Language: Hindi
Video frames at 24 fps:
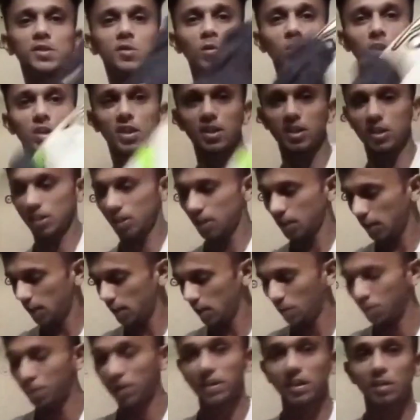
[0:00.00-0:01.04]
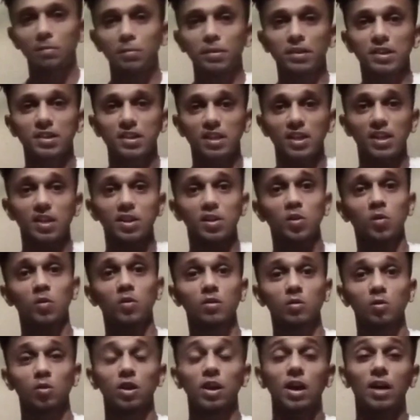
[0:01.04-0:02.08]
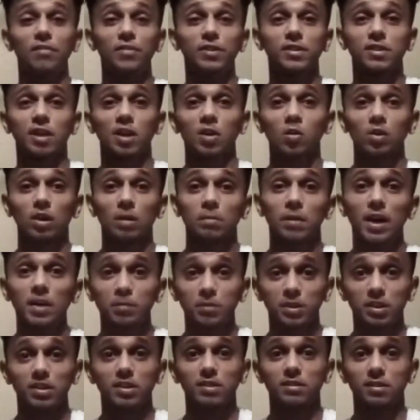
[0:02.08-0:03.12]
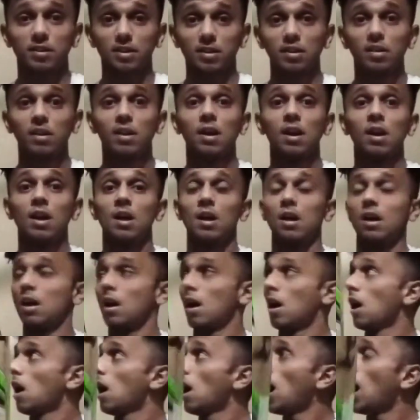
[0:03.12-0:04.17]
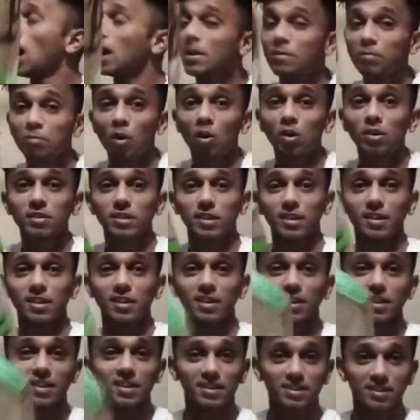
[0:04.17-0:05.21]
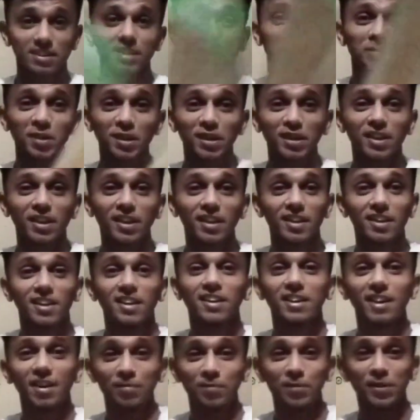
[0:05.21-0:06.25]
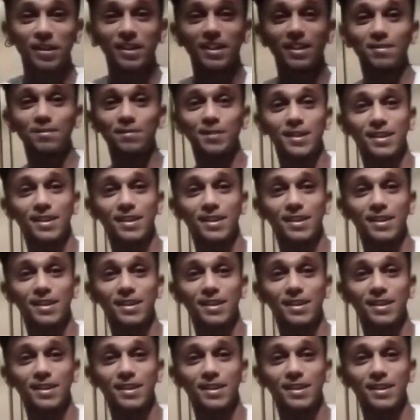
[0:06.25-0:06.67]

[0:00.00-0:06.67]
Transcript: बैग खोल के नहीं दिखाया मट्टी मट्टी देख रहे हो काफ़ी सालों के बाद मैंने इसे अनबॉक्सिंग की है इसकी मैंने अपनी